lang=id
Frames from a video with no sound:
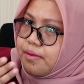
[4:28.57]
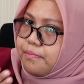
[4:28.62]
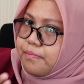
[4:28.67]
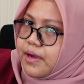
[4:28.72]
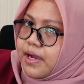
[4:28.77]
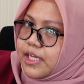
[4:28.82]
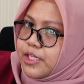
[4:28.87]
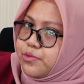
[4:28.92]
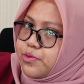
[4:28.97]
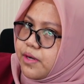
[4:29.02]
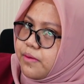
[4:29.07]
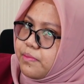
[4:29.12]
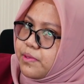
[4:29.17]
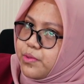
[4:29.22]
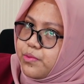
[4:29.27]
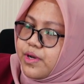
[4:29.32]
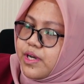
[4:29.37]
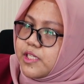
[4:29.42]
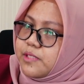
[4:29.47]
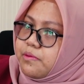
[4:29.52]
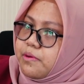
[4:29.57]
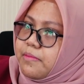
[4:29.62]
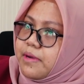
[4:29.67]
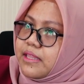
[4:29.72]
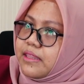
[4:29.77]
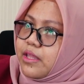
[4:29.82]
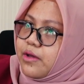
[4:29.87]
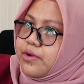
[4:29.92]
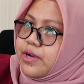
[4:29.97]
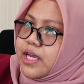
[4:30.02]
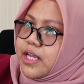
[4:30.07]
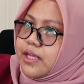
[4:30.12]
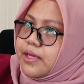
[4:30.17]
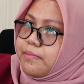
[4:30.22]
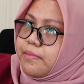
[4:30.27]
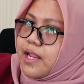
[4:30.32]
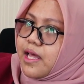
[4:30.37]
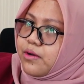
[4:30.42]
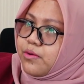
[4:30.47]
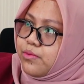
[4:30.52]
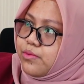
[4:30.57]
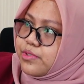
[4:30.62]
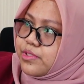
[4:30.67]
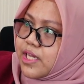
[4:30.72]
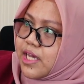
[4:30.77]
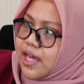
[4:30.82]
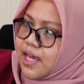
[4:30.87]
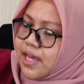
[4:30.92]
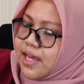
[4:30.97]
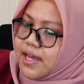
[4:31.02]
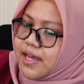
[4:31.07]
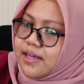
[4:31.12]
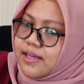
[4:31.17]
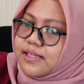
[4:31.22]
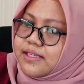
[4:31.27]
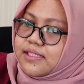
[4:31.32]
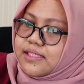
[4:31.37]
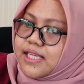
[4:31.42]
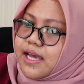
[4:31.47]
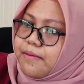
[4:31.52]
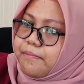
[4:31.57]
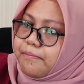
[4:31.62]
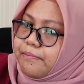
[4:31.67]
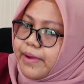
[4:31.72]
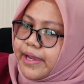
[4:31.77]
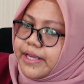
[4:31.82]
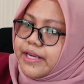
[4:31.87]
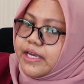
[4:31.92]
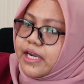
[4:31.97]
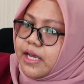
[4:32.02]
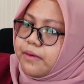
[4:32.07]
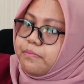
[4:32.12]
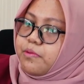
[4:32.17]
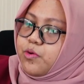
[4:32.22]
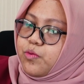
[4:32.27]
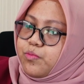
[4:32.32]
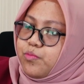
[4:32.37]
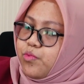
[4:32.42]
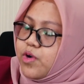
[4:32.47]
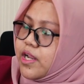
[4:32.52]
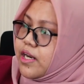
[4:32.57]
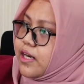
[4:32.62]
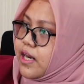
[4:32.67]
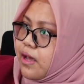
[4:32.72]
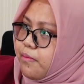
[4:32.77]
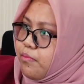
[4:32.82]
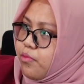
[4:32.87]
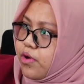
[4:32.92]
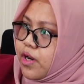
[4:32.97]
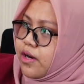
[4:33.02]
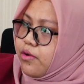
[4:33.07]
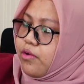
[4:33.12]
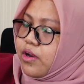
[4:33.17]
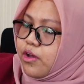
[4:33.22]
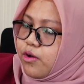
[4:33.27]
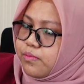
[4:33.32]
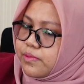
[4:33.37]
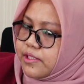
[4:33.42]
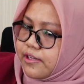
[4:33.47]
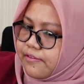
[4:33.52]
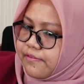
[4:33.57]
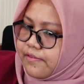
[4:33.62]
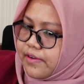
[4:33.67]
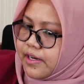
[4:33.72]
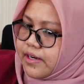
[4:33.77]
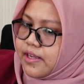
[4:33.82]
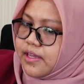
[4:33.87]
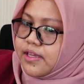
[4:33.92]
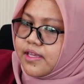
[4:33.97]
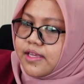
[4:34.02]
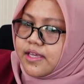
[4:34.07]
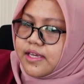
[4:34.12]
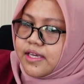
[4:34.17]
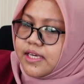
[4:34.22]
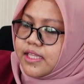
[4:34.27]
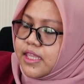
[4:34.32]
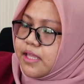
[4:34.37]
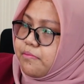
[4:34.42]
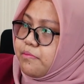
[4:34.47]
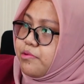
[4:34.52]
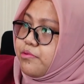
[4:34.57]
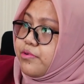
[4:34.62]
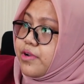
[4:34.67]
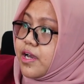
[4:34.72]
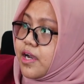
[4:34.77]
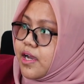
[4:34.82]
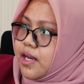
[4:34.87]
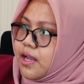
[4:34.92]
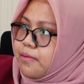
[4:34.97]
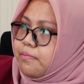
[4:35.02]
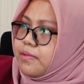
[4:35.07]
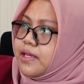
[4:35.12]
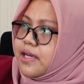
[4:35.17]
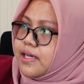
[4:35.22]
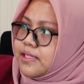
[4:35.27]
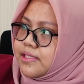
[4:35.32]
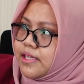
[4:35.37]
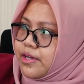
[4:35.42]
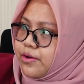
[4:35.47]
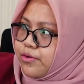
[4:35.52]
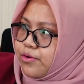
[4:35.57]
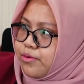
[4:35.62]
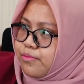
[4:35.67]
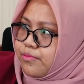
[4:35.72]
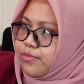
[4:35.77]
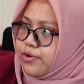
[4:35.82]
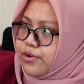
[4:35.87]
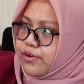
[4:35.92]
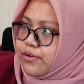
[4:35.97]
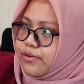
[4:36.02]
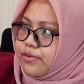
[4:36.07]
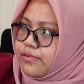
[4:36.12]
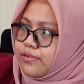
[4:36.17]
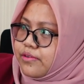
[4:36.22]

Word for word: pengajuan petugas pemantau dari pelaku usaha sampai dengan pengumpulan laporan oleh observer kita menggunakan aplikasi obor